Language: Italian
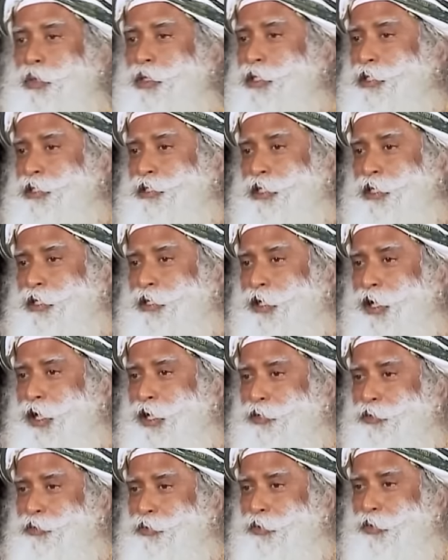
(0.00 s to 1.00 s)
questo intero
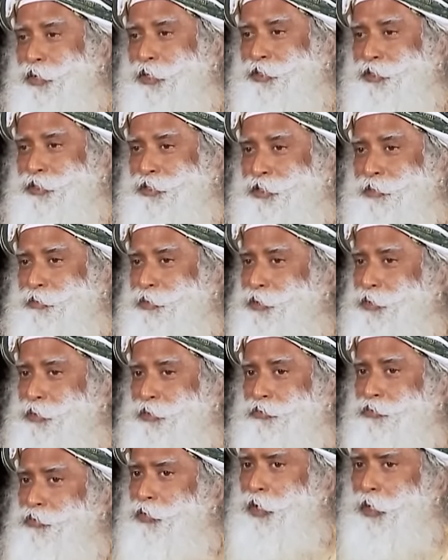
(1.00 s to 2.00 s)
sistema solare
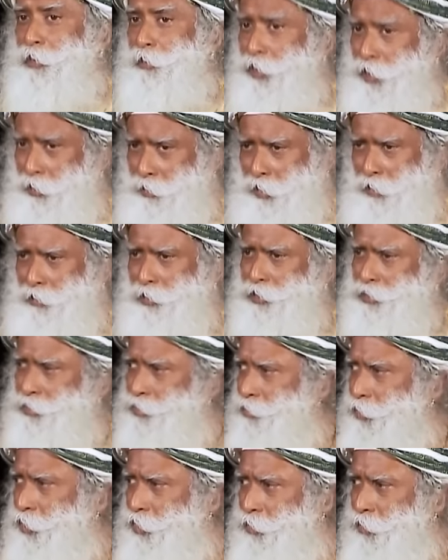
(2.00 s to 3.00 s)
cadrà a pezzi.
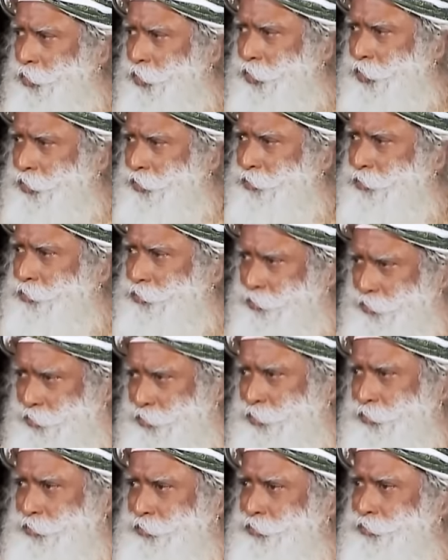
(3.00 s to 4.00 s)
Forse è domani mattina, lo
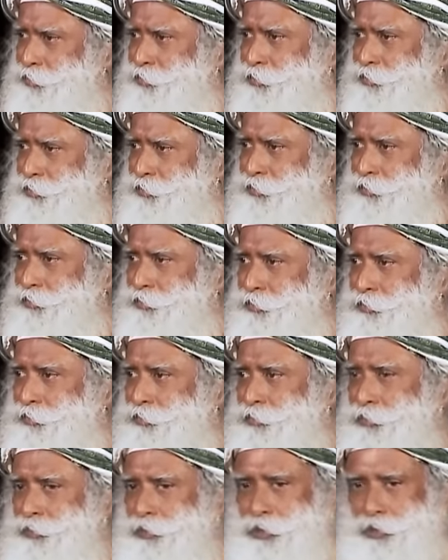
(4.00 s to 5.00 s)
sai?
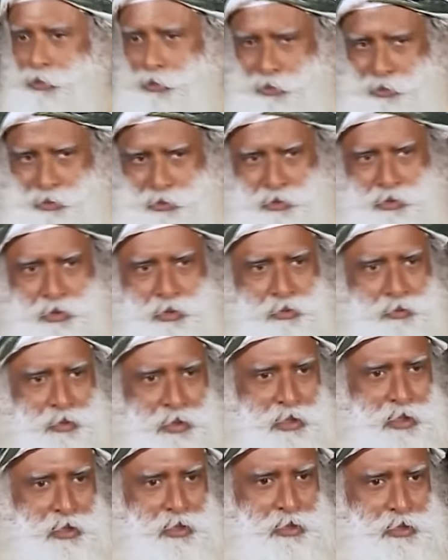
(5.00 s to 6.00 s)
Sai se
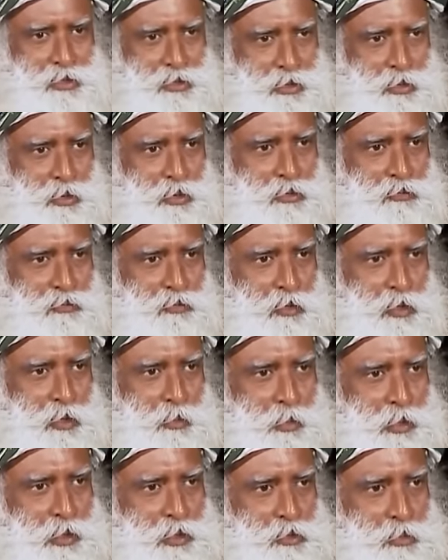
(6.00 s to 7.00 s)
cadrà a pezzi
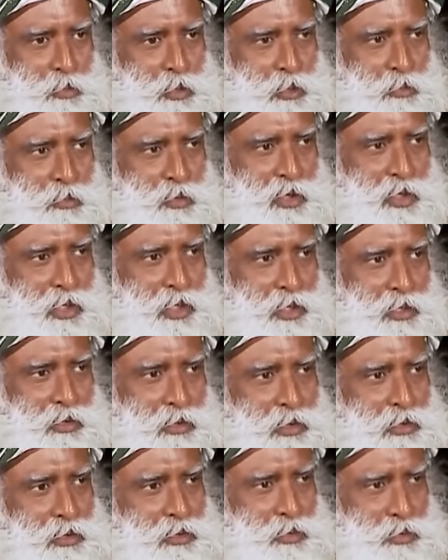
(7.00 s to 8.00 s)
domani mattina oppure
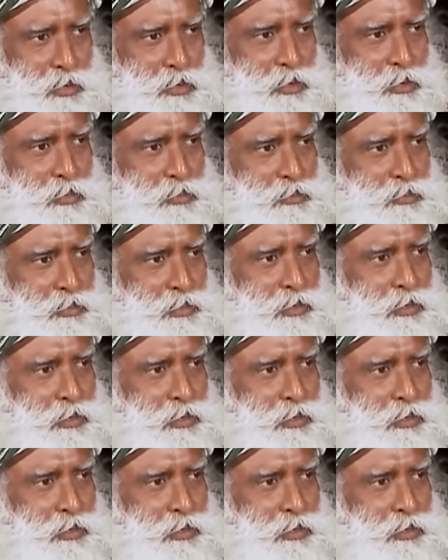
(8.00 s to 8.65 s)
no? Lo sai?